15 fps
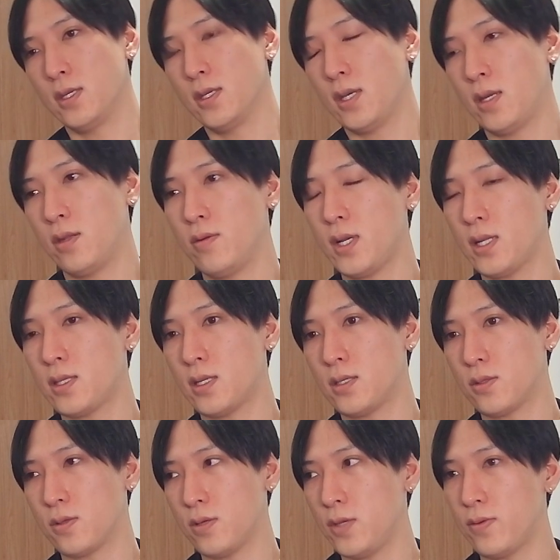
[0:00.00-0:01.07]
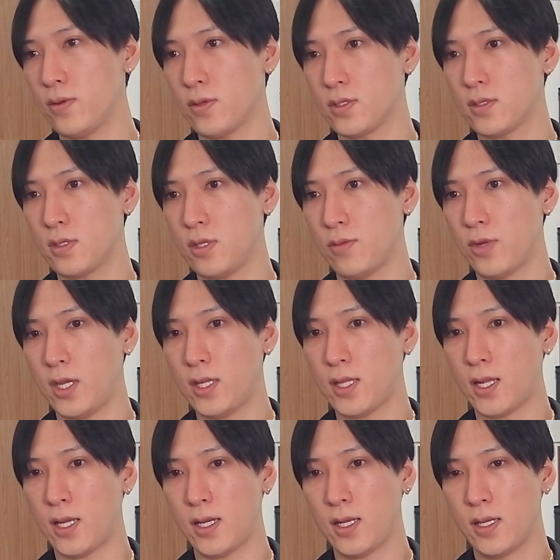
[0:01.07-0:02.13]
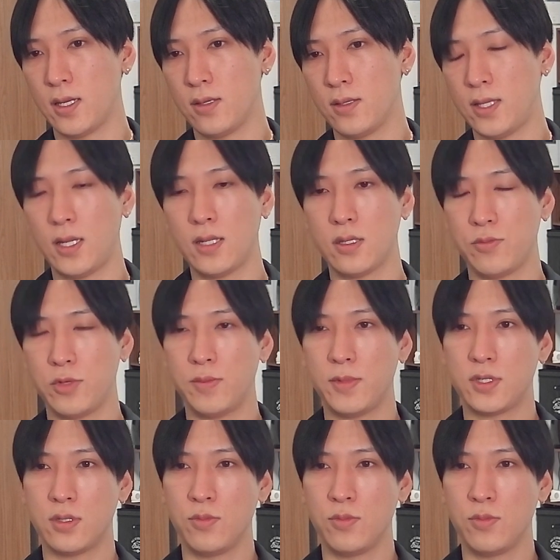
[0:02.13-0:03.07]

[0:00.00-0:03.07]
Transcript: あの、よかったらそこでフォローしとってもらえたらなと思います。